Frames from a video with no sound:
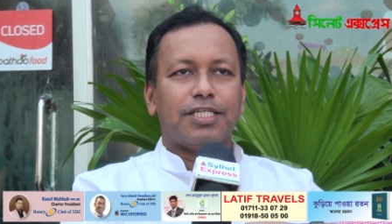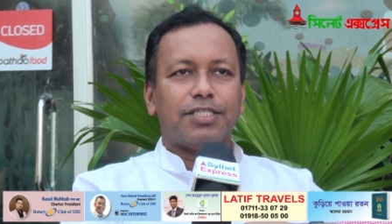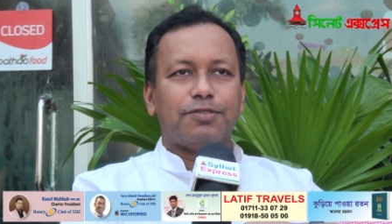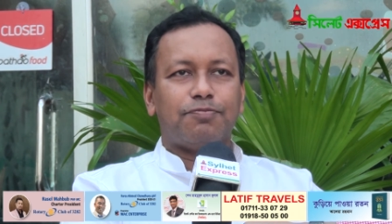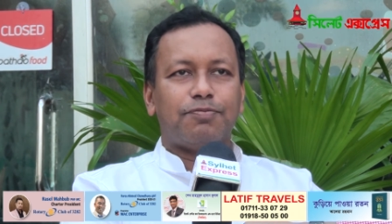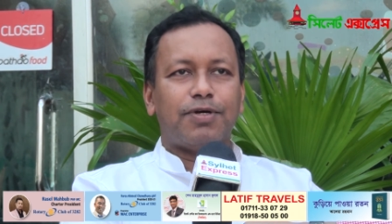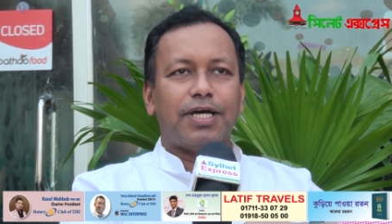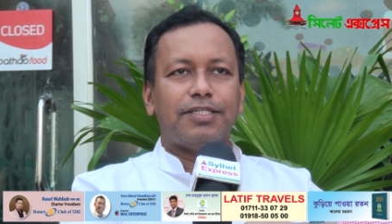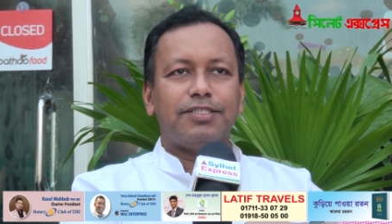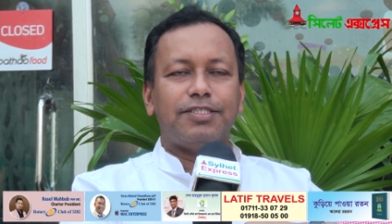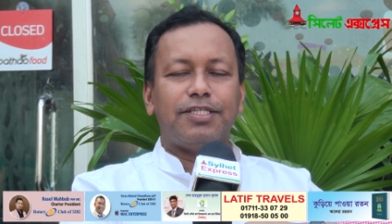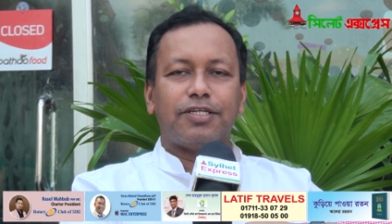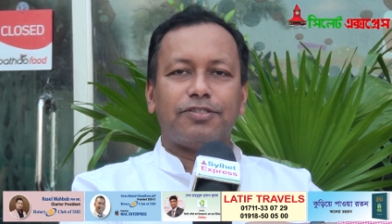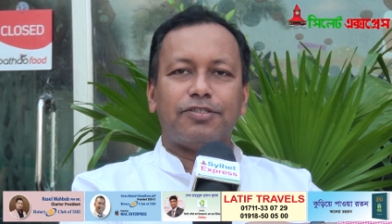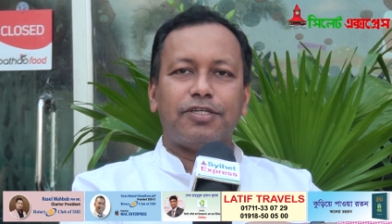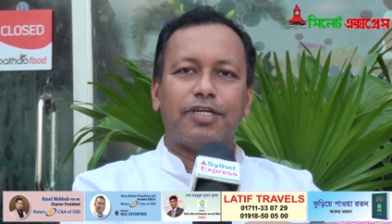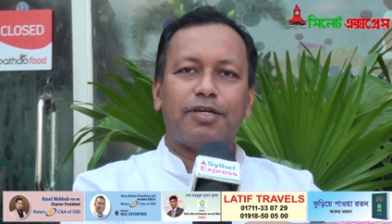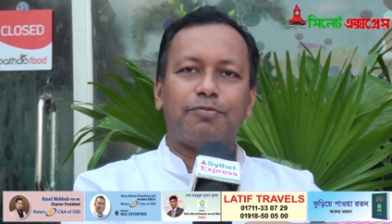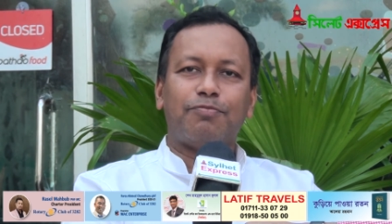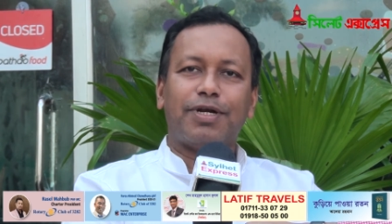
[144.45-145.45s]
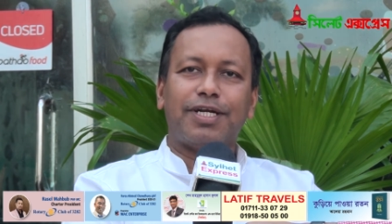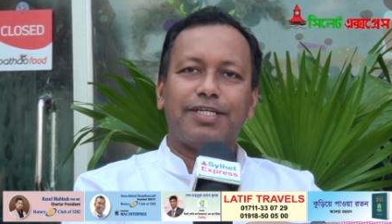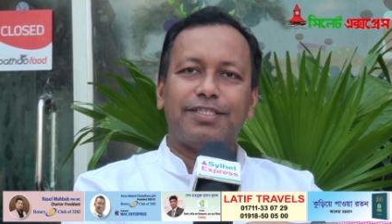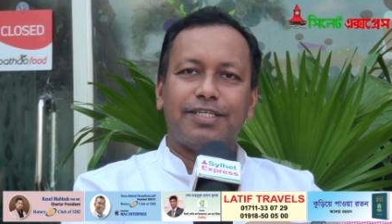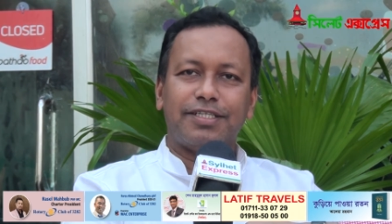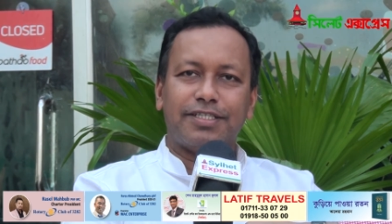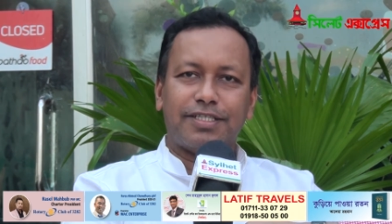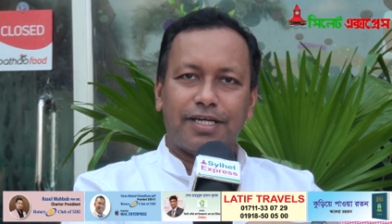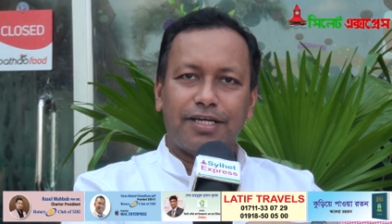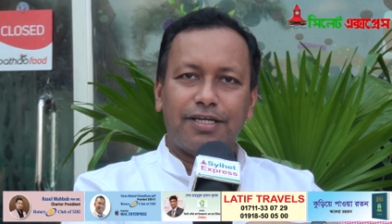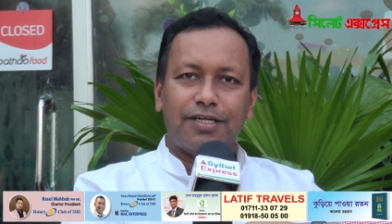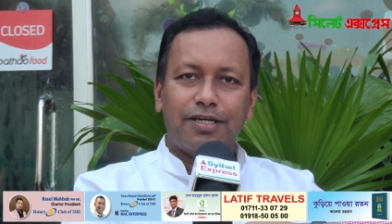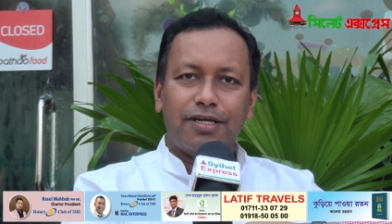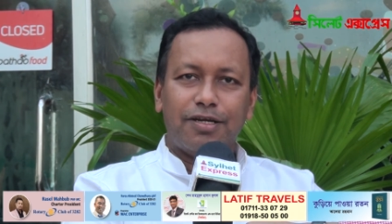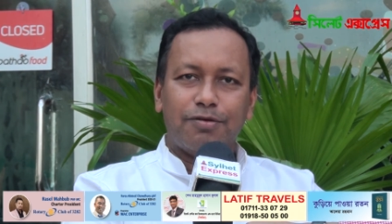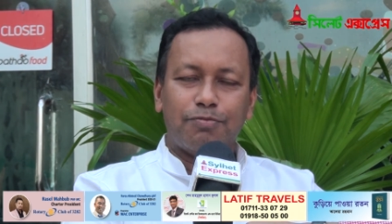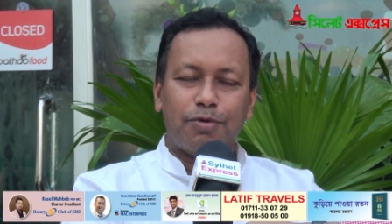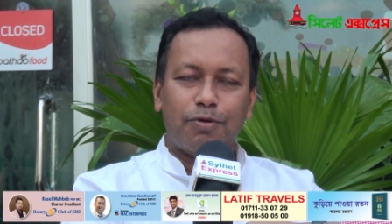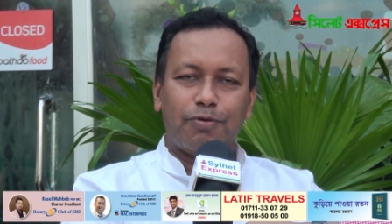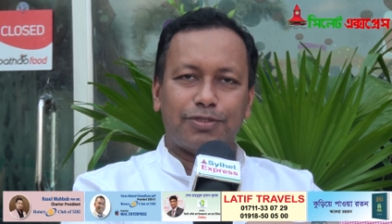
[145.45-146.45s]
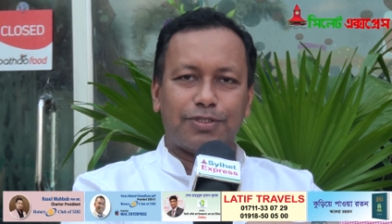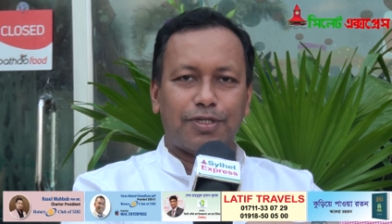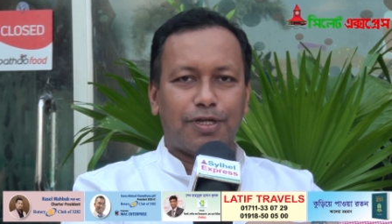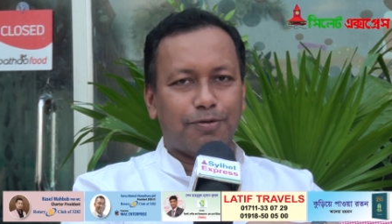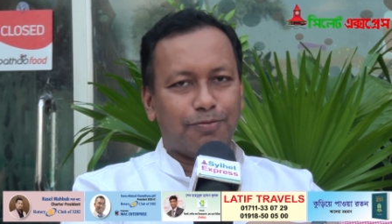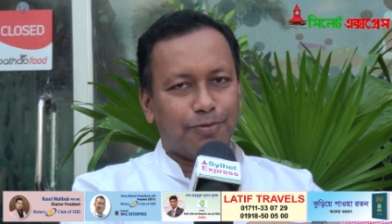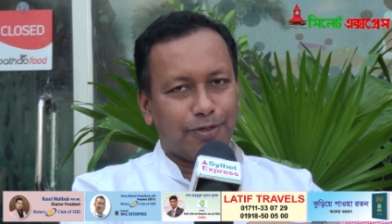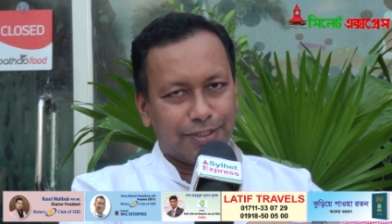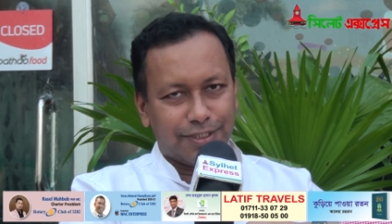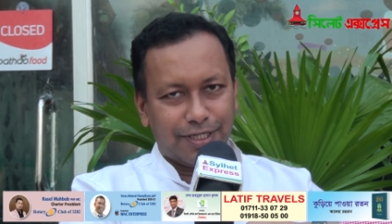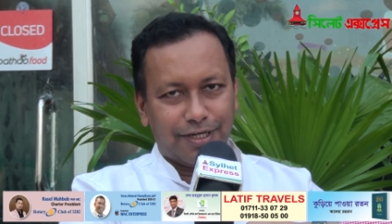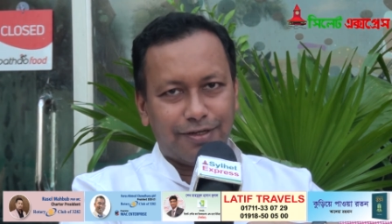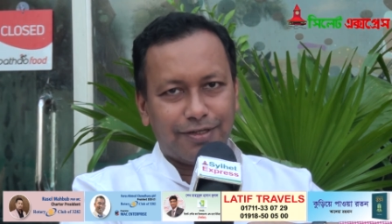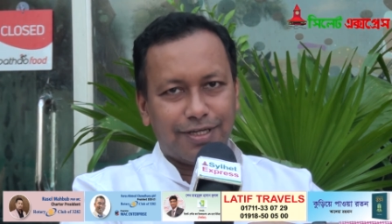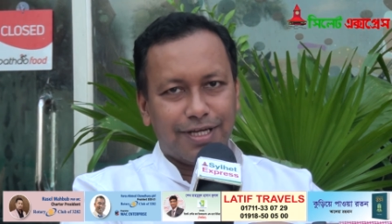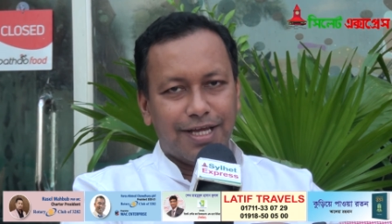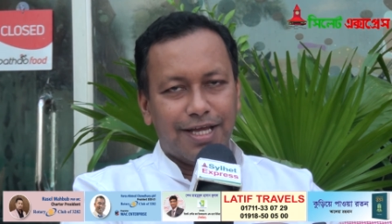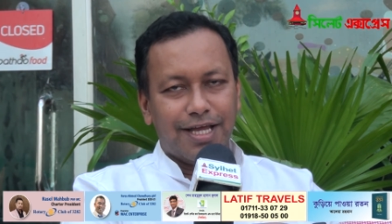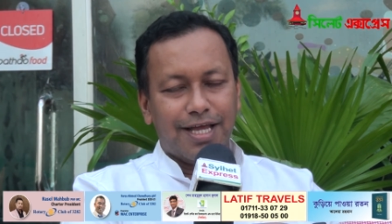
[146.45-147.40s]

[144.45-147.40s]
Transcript: স্পাইসি রেস্টুরেন্টের পার্টি সেন্টারের ব্যবস্থাপনা পরিচালক